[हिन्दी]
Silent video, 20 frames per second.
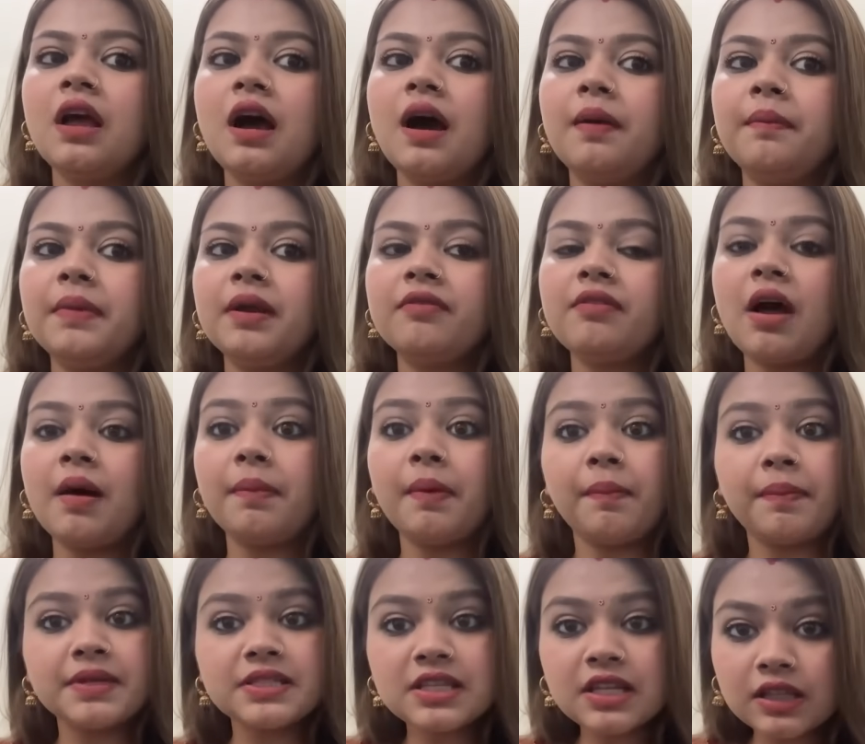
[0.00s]
हमें वहाँ पे
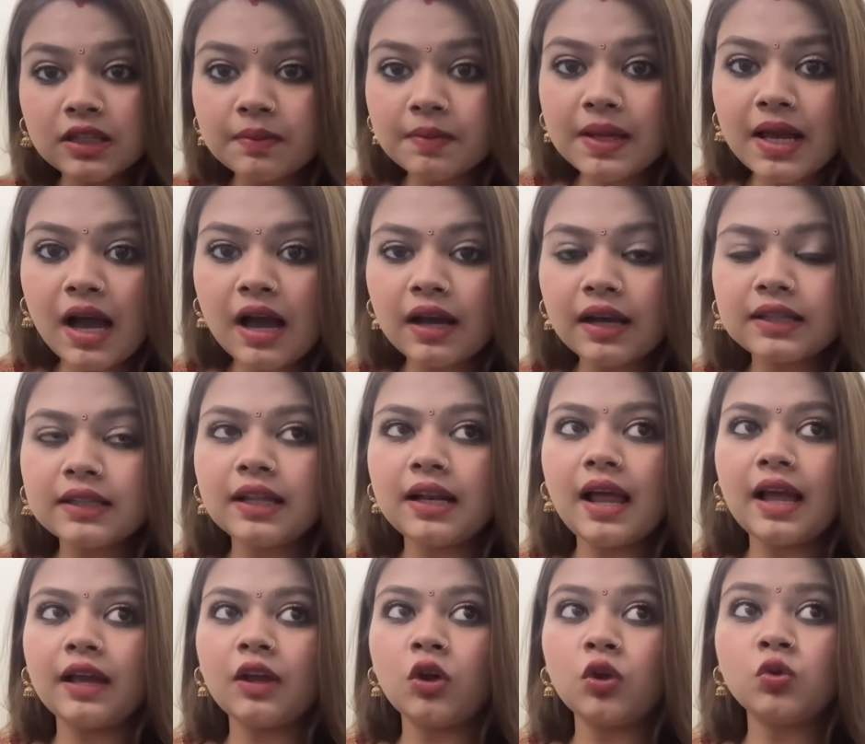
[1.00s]
पसंद भी आ गए थे
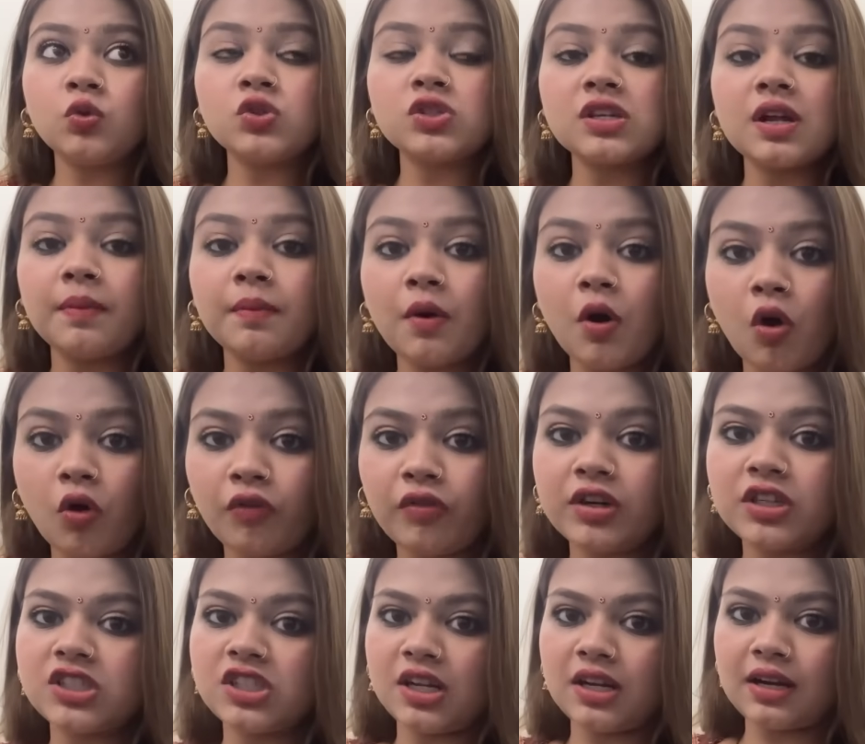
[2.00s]
लहंगे और उस टाइम
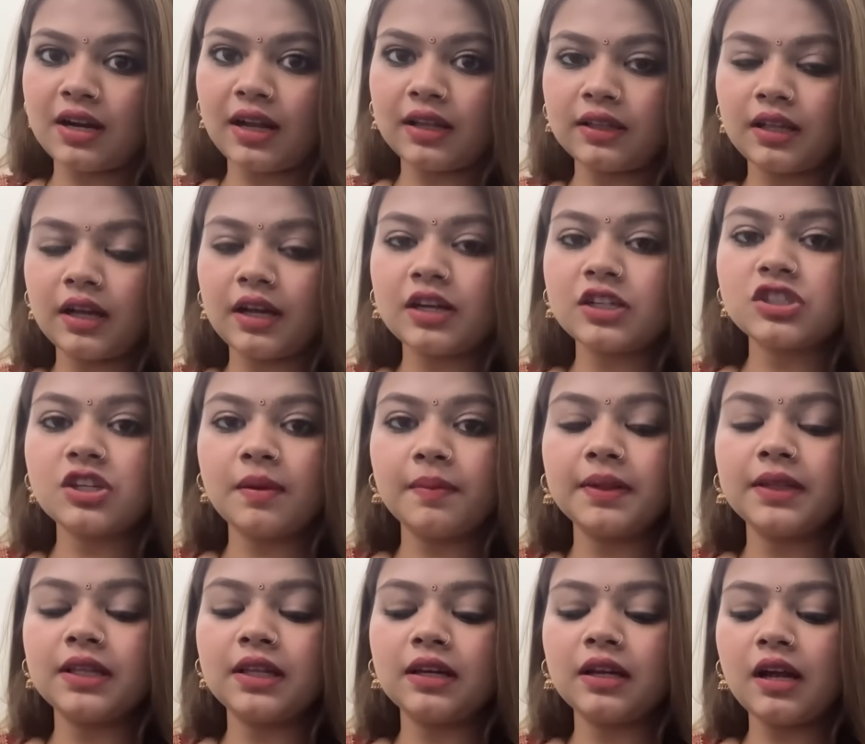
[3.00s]
ऑफर चल रहा था
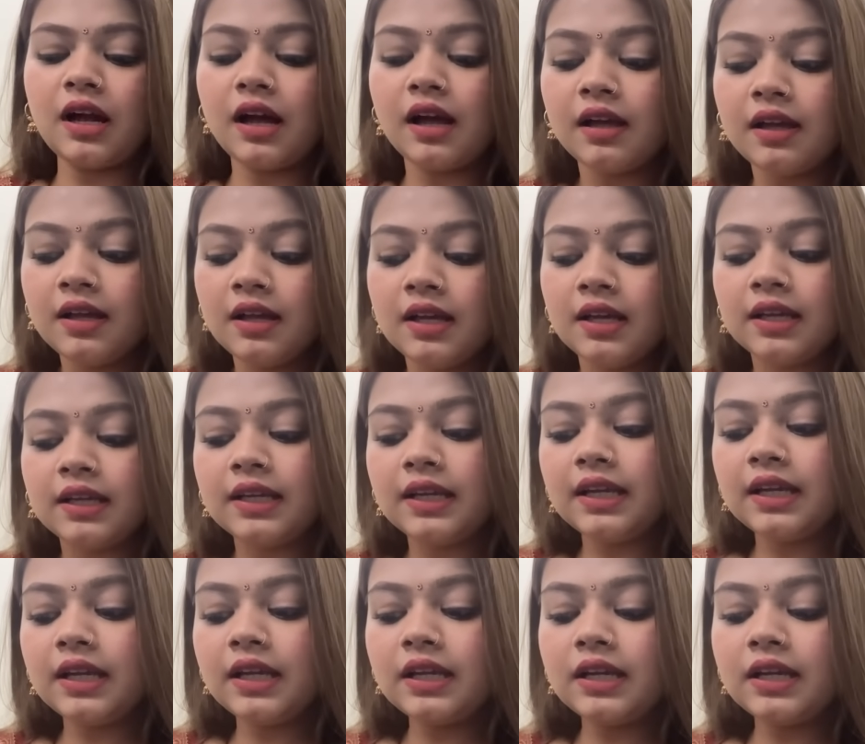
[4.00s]
रक्षाबंधन का कि